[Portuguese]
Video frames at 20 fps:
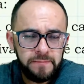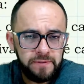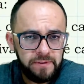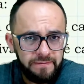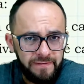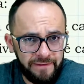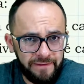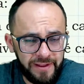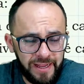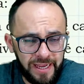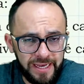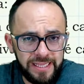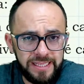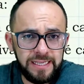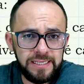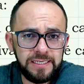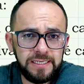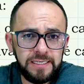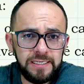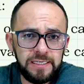Vai ficar aqui na
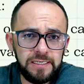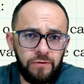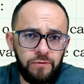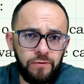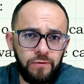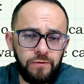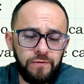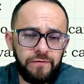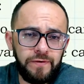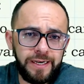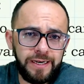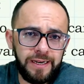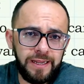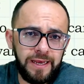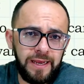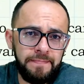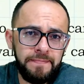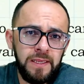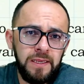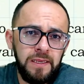descrição, confere
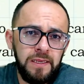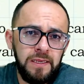lá